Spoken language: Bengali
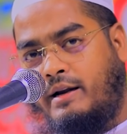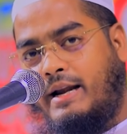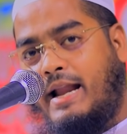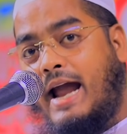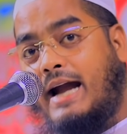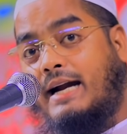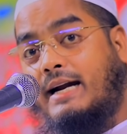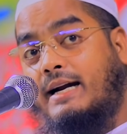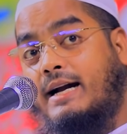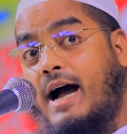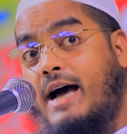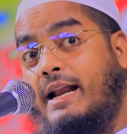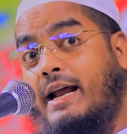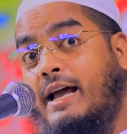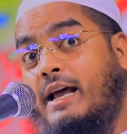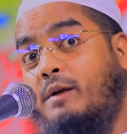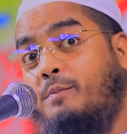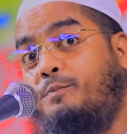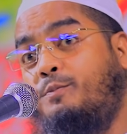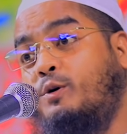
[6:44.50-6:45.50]

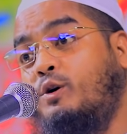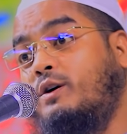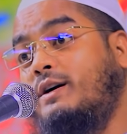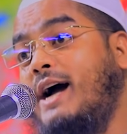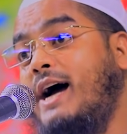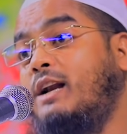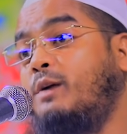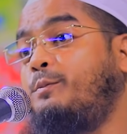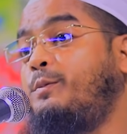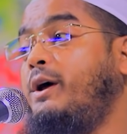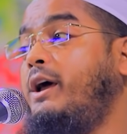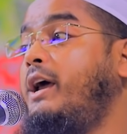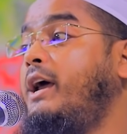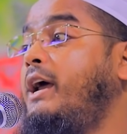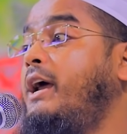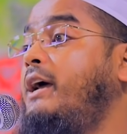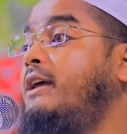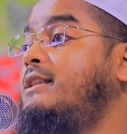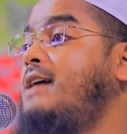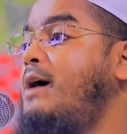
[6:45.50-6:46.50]
নেককারের প্রকার
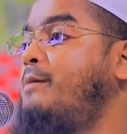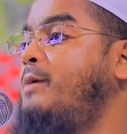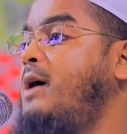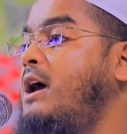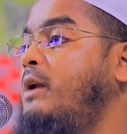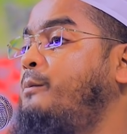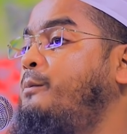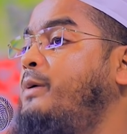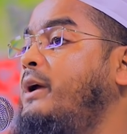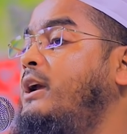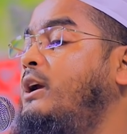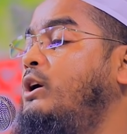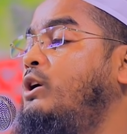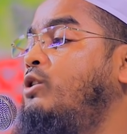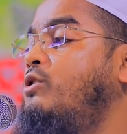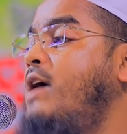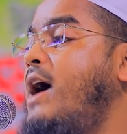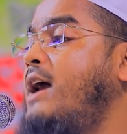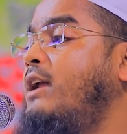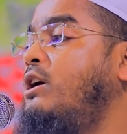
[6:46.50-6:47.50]
ভেদ আবার
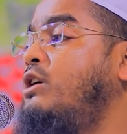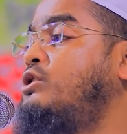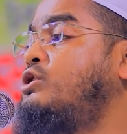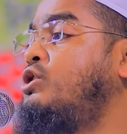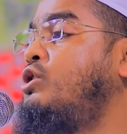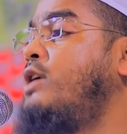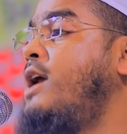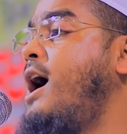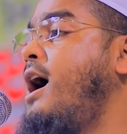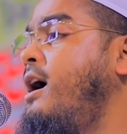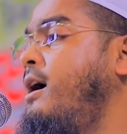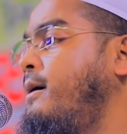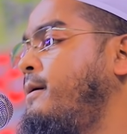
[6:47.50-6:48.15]
ভিন্ন আলোচনা